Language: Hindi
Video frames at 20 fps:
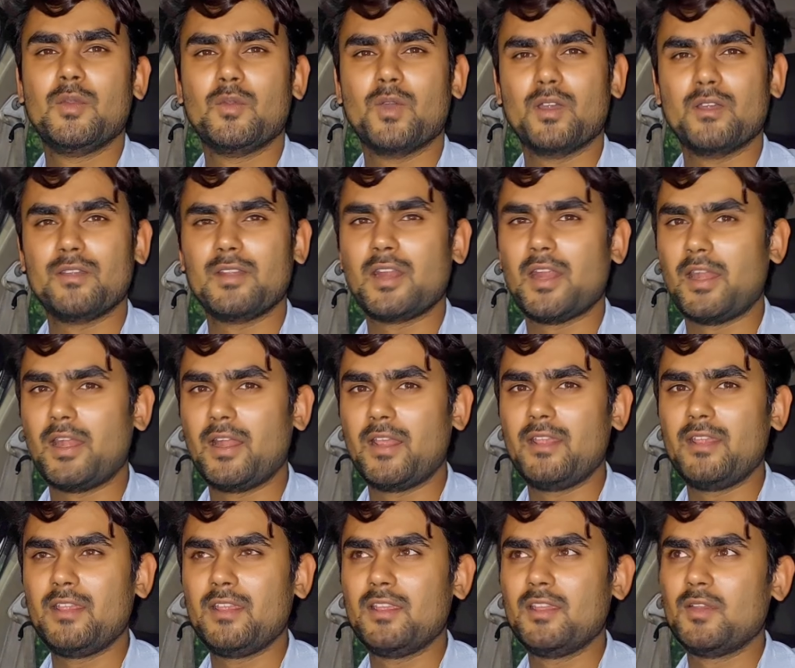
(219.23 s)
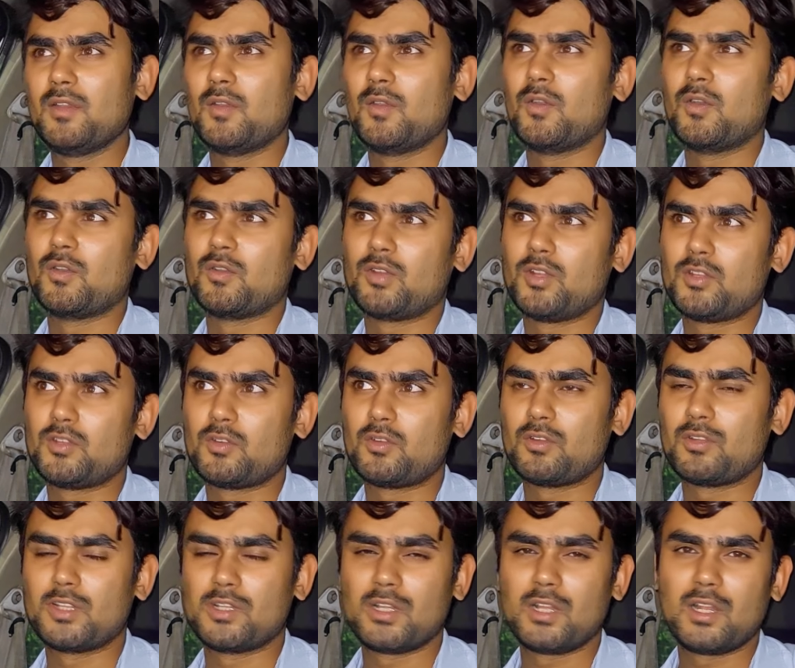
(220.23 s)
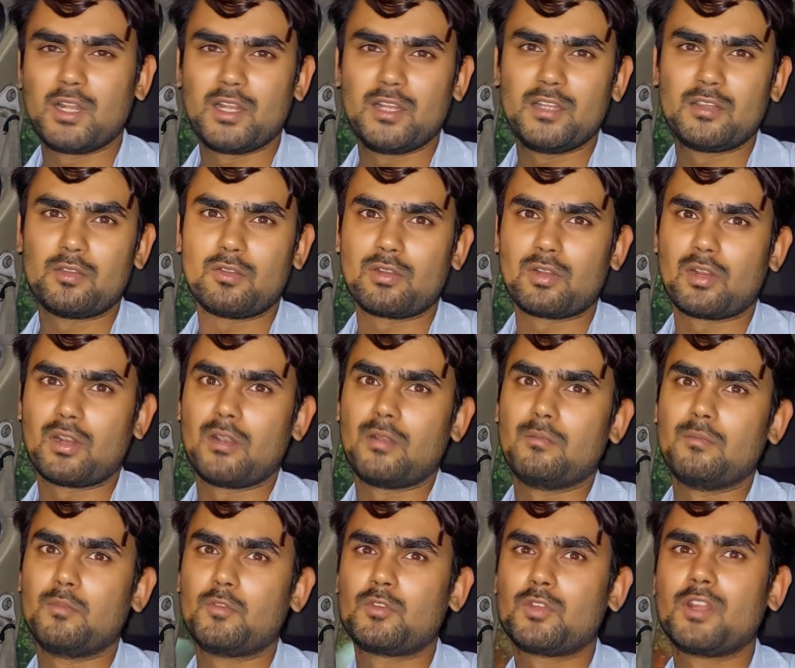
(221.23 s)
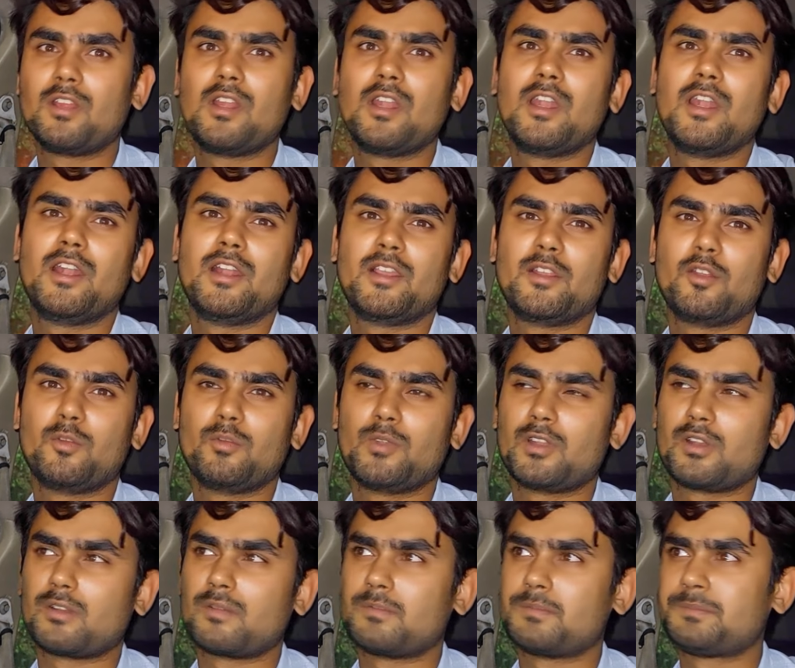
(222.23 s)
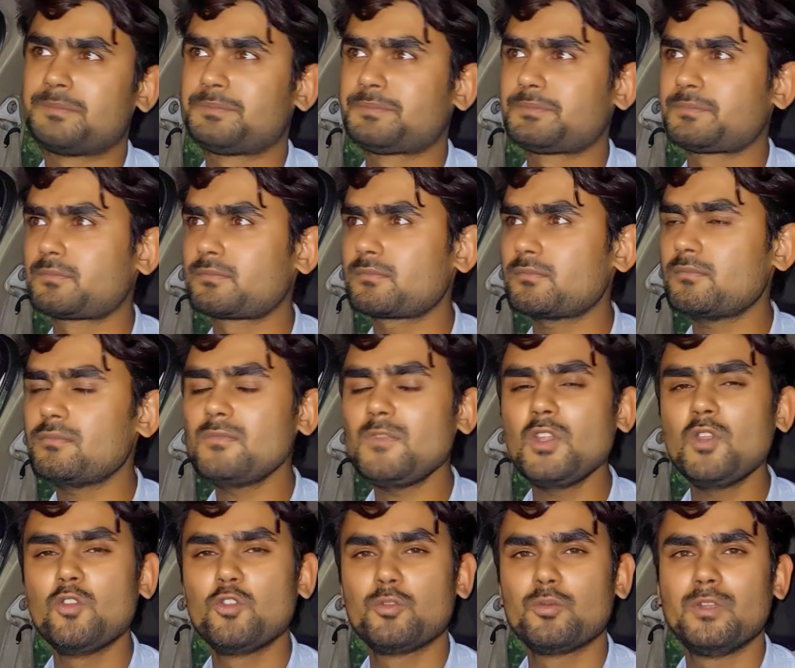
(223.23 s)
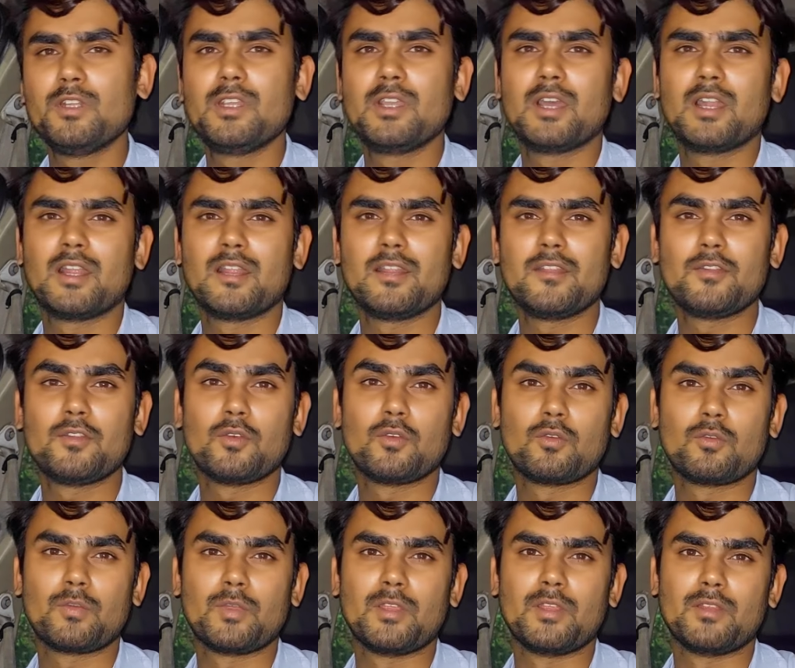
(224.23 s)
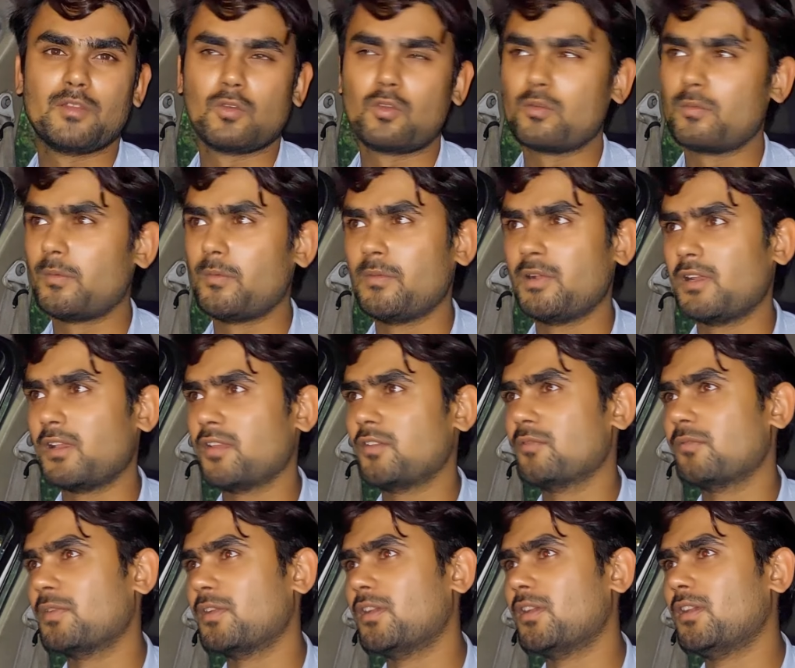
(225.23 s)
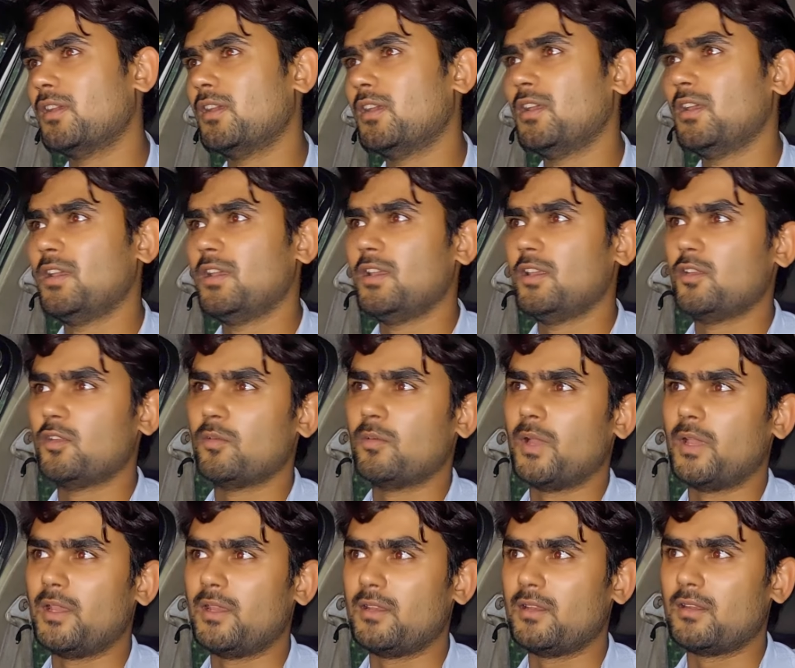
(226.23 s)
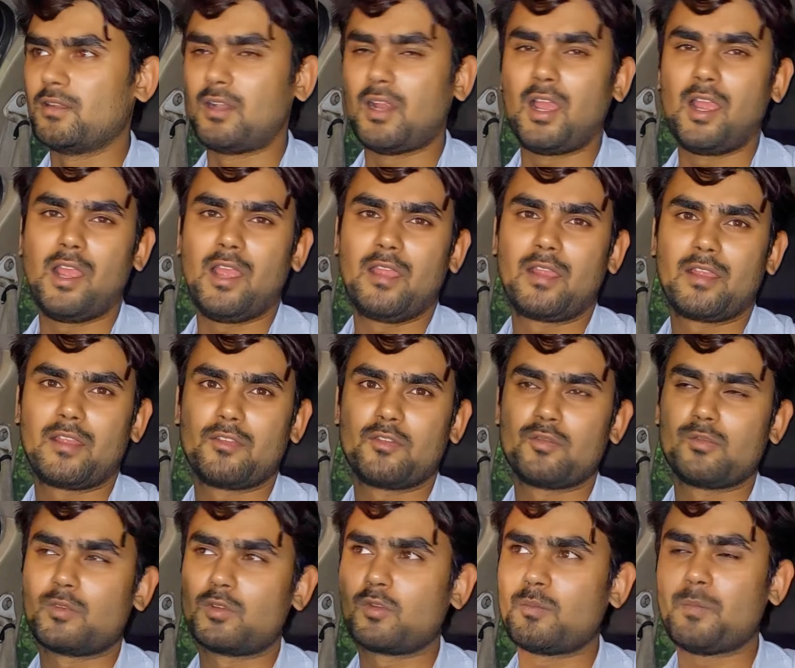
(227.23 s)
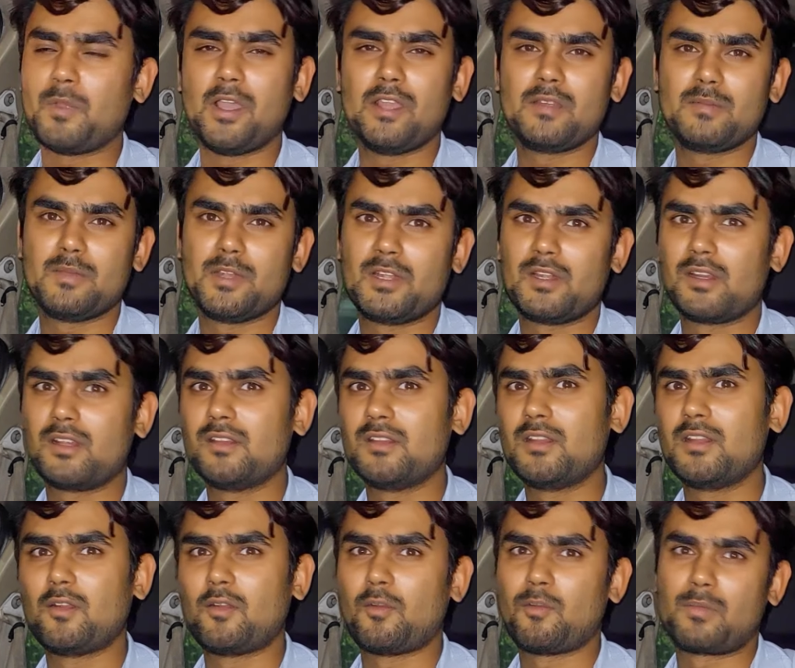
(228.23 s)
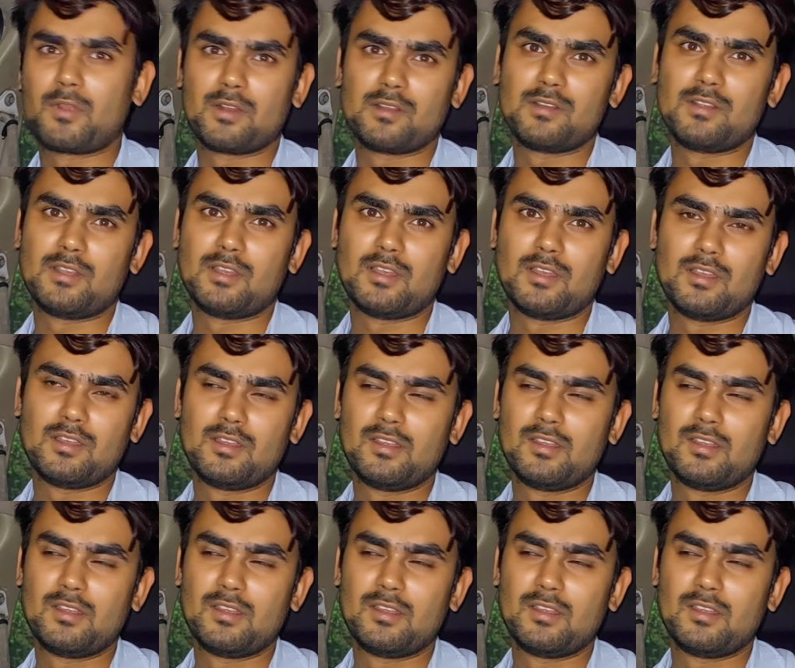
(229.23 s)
वहाँ से राइड आई और उसे छोड़ना था ललित होटल मुश्किल से डेढ़ किलोमीटर उसमें दिखा रहा था सौ रुपये सौ रुपये मिलेंगे तुम्हें तो भाई उठाया कस्टमर को पाँच मिनट के अंदर ड्रॉप कर दिया